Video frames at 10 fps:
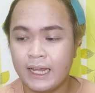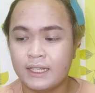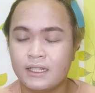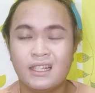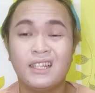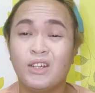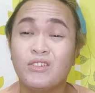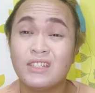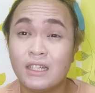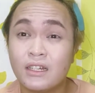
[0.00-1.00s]
eyes, hindi
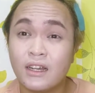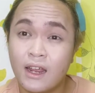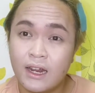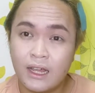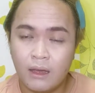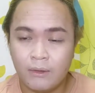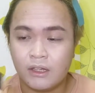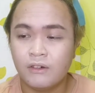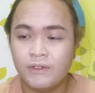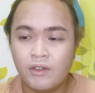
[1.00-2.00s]
concealer yung
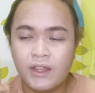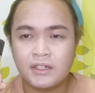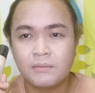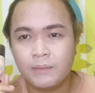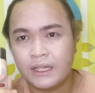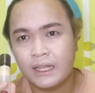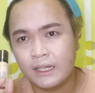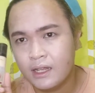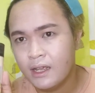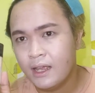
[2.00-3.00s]
ginagamit ko. Foundation pa
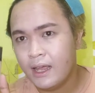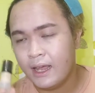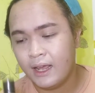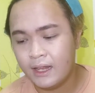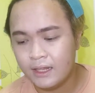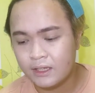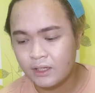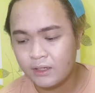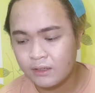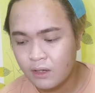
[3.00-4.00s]
din. And
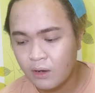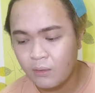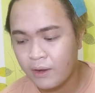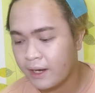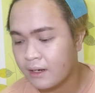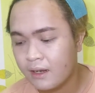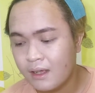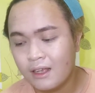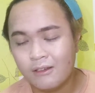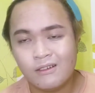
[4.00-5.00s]
ito yung long wear
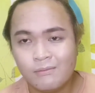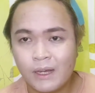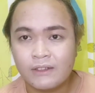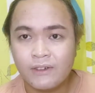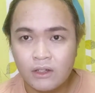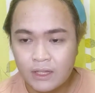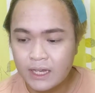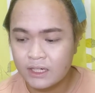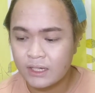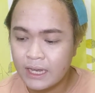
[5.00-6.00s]
matte
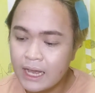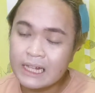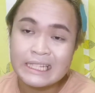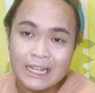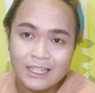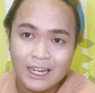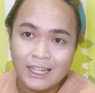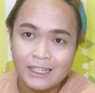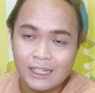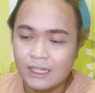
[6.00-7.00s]
foundation ng Sassy
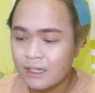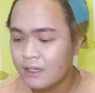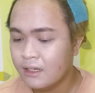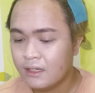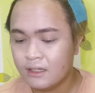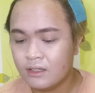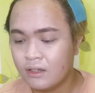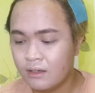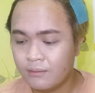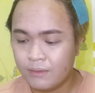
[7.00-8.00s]
Lady.
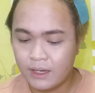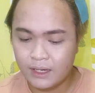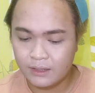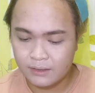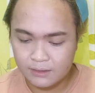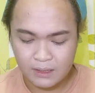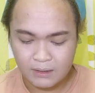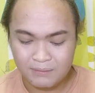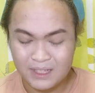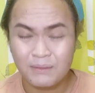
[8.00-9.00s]
So, ayun.
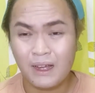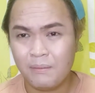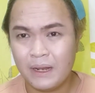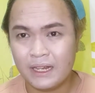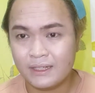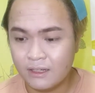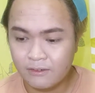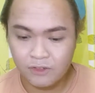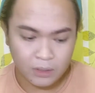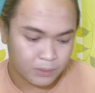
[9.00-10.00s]
Mas makapal kasi
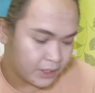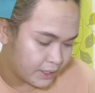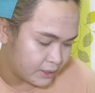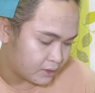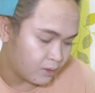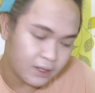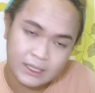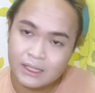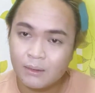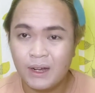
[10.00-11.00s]
yung formula nito
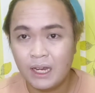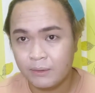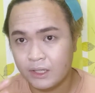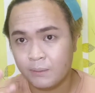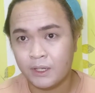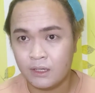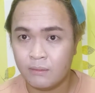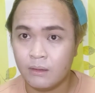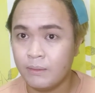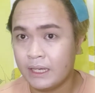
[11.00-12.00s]
kasi di ba alam nyo naman
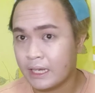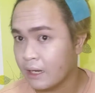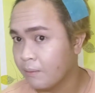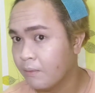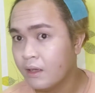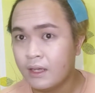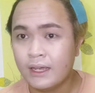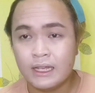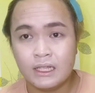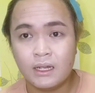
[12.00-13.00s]
yung BB cream.
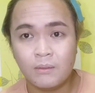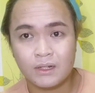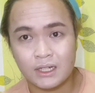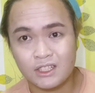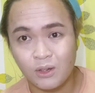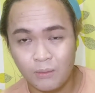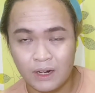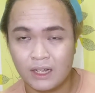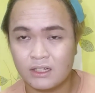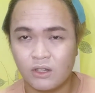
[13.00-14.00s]
Hindi naman siya
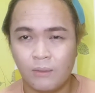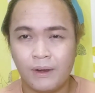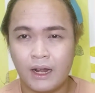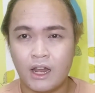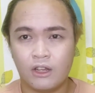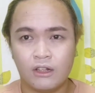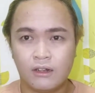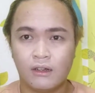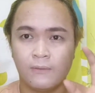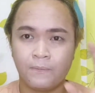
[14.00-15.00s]
sobrang, sobrang ano yung,